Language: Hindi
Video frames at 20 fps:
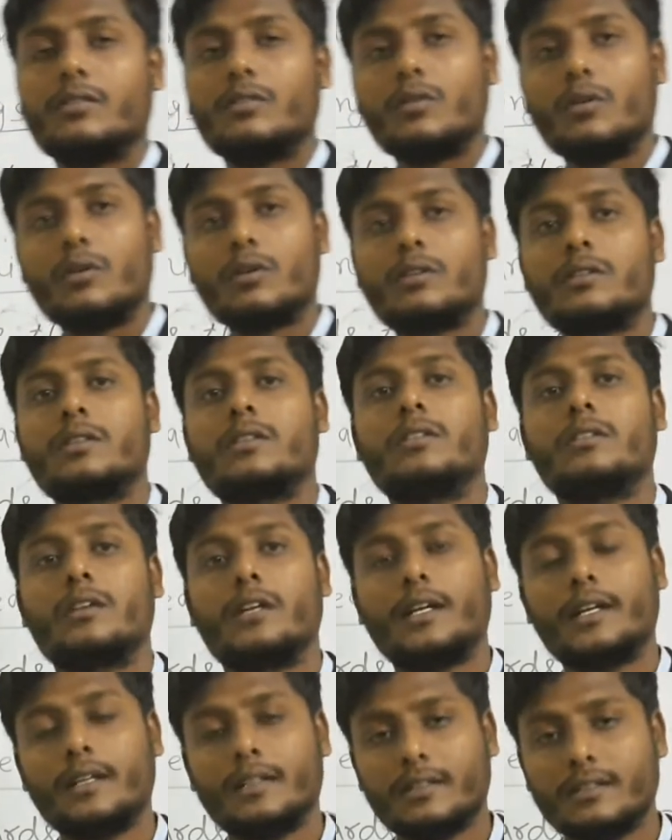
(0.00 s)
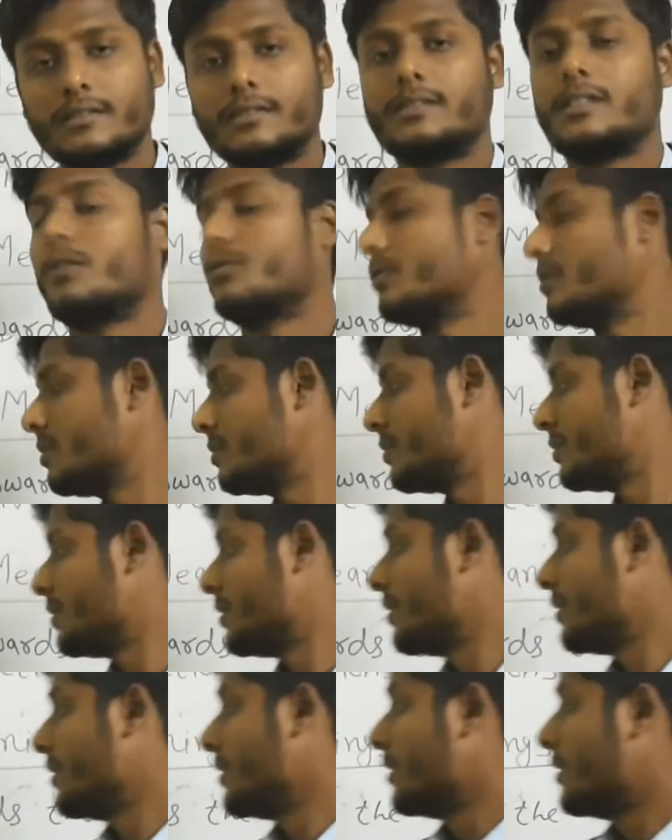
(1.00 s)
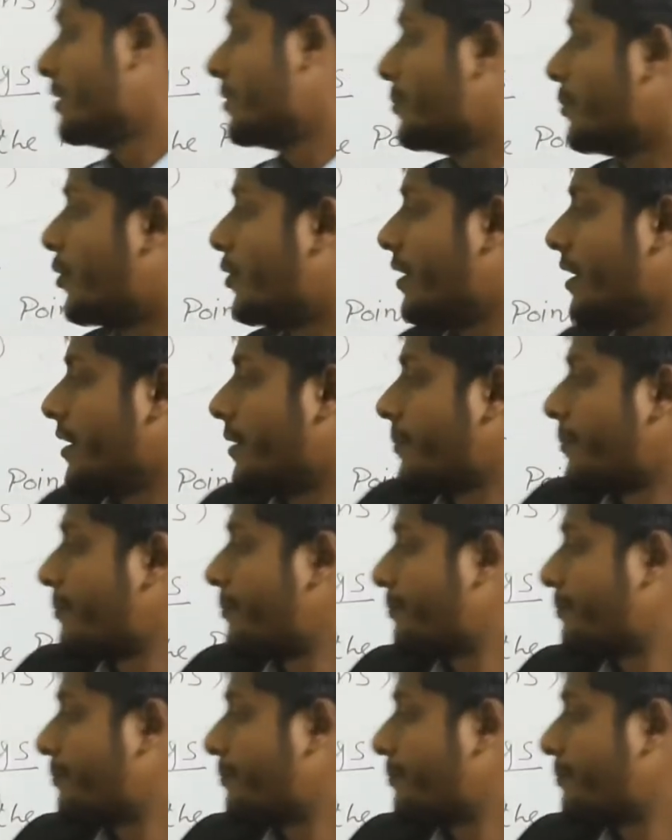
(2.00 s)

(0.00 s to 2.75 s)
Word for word: नॉर्थ एंड साउथ मॉर्निंग